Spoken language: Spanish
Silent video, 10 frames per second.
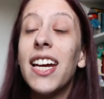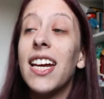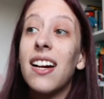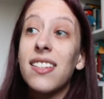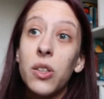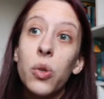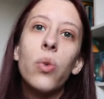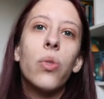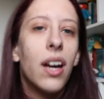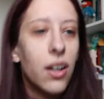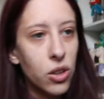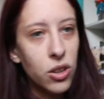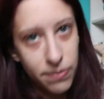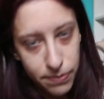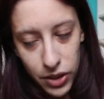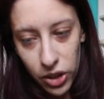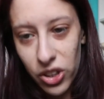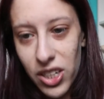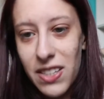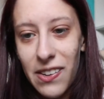y la segunda con
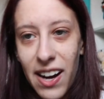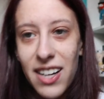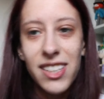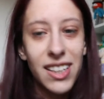Doctor Strange,